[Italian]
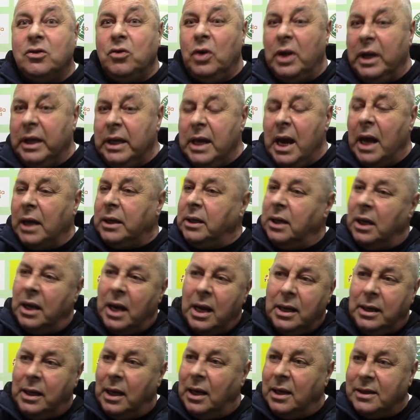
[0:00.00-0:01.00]
le chiacchiere,
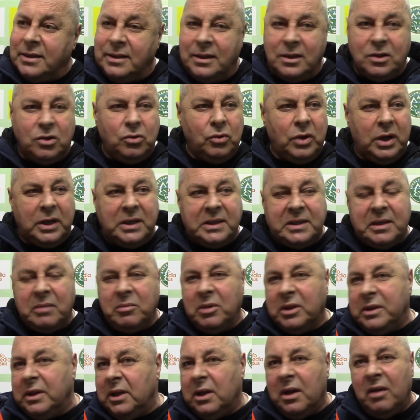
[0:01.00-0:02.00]
anche l'assessore che
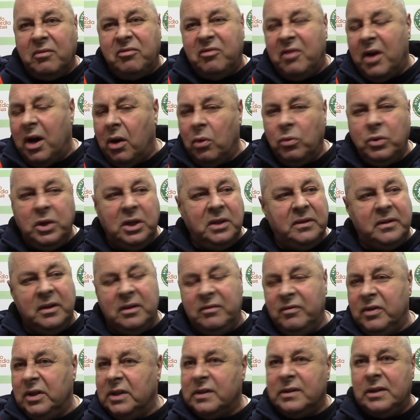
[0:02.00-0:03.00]
stamattina fa
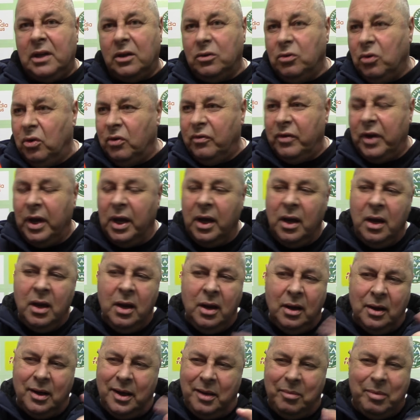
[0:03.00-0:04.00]
un'intervista dove
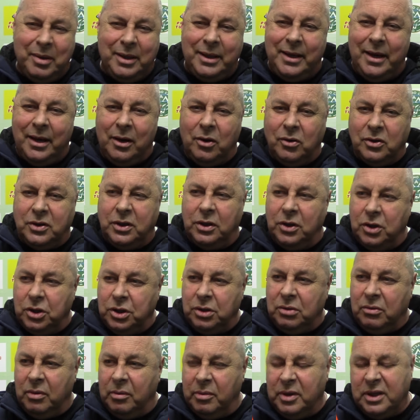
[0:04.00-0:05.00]
ripete le cose di
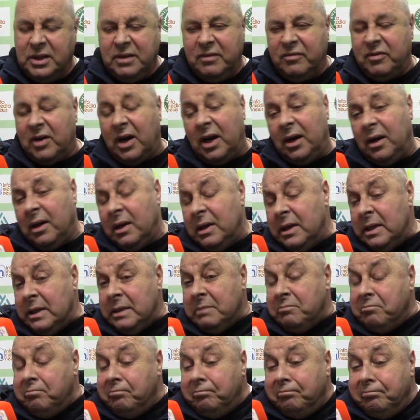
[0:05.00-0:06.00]
cinque mesi fa,
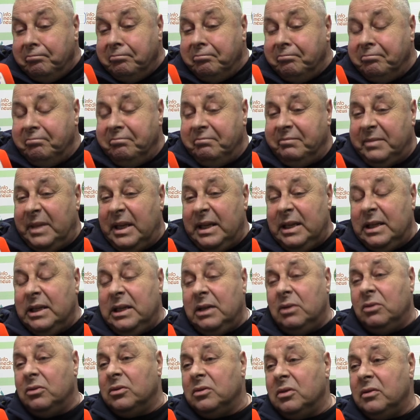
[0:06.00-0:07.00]

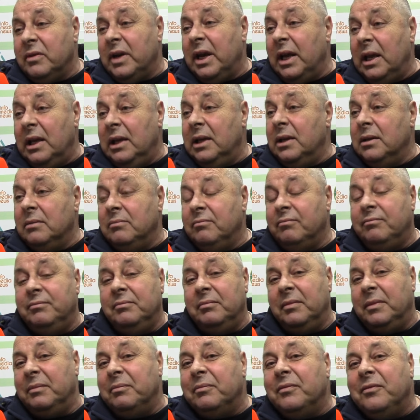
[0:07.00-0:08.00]
io dovrei,
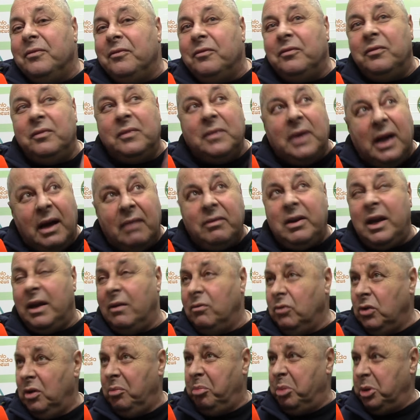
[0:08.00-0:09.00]
avrei
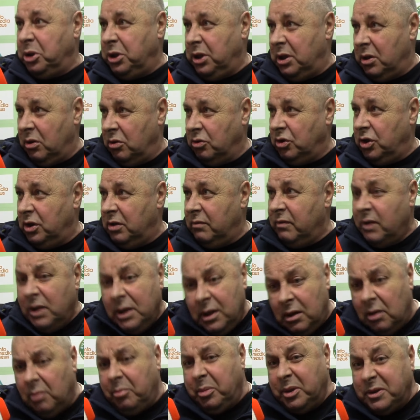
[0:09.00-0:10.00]
avuto il piacere oggi di
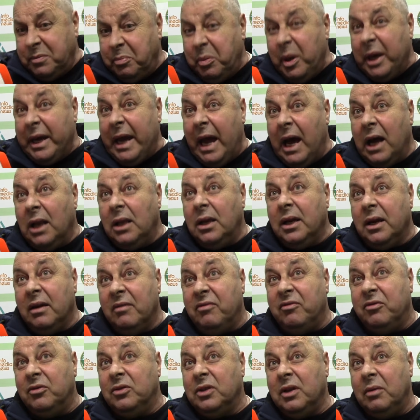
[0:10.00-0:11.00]
vederlo per spiegargli che
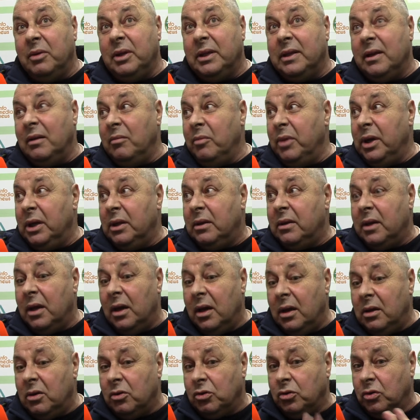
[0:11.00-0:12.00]
fondamentalmente
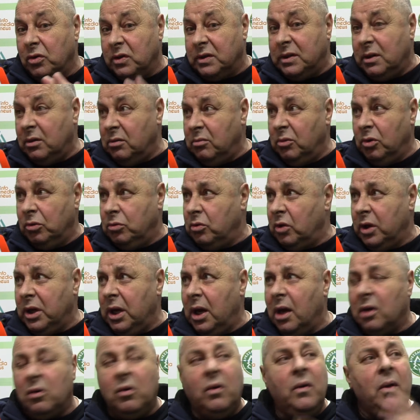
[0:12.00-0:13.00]
io sono stato molto
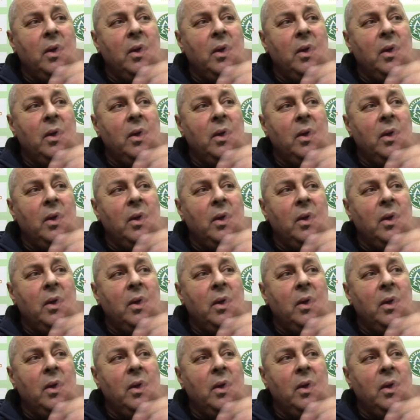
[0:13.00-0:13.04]
chiaro,